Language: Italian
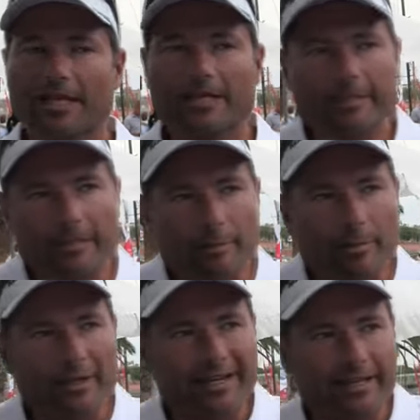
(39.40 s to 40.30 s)
Sì, che
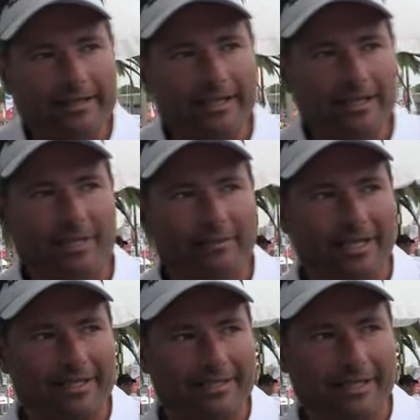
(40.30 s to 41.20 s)
poi in realtà la
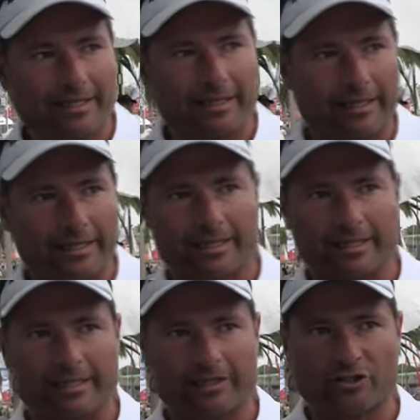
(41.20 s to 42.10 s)
prima è
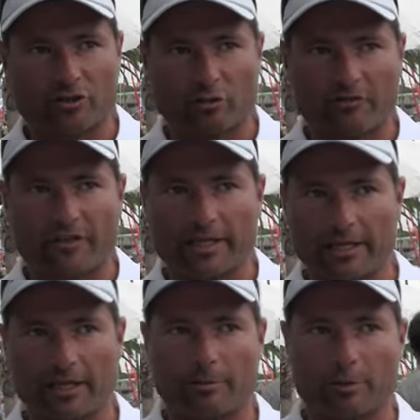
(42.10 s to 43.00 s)
stata sul
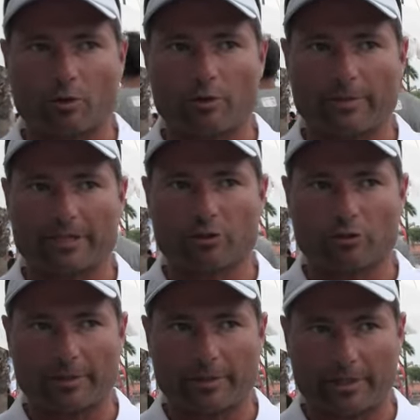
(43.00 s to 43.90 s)
finire la più
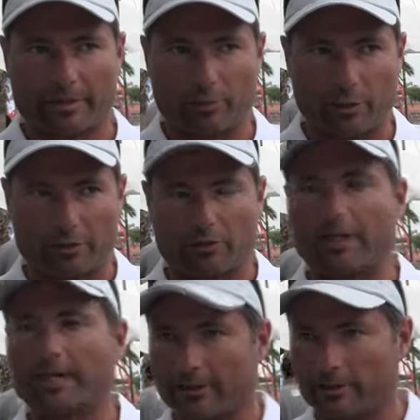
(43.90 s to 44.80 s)
combattuta perché Puerto
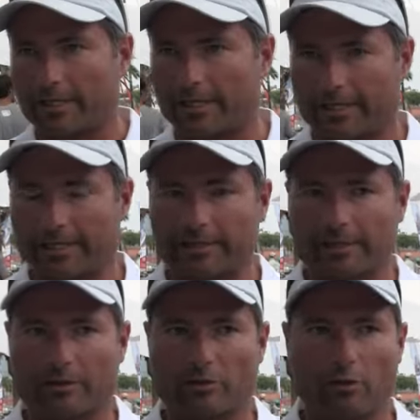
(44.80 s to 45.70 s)
Calero è
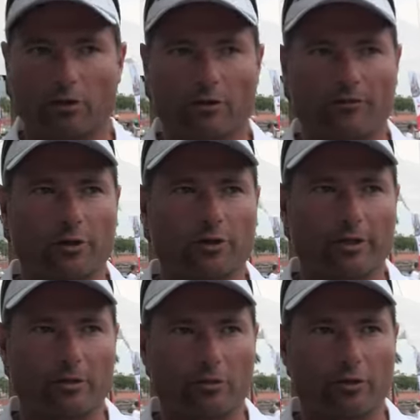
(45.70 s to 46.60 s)
rientrato molto forte
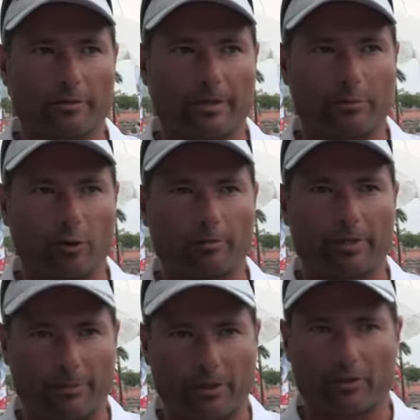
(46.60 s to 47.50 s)
nell'ultima
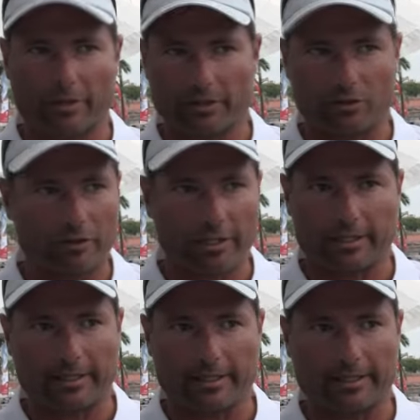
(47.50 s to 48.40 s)
poppa, però credo
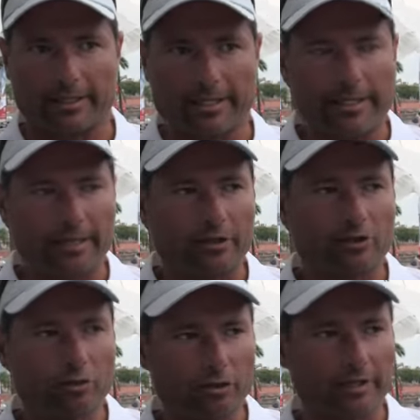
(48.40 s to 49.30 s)
che in
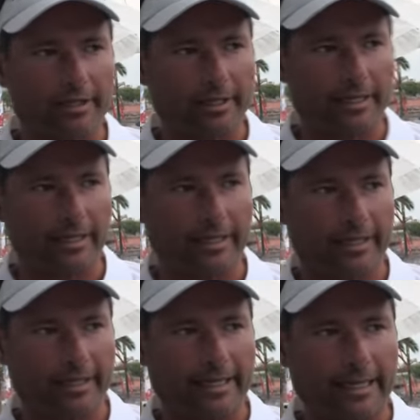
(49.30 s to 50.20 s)
tutte e tre
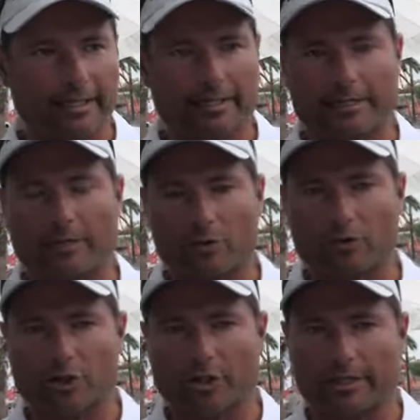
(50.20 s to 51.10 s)
le regate siamo
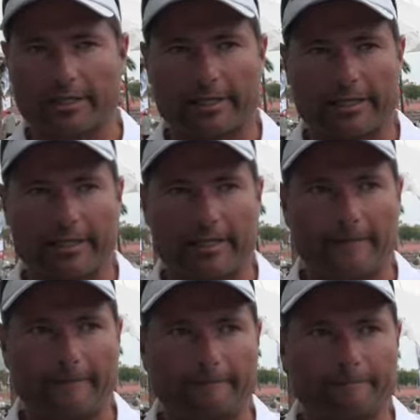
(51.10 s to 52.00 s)
riusciti a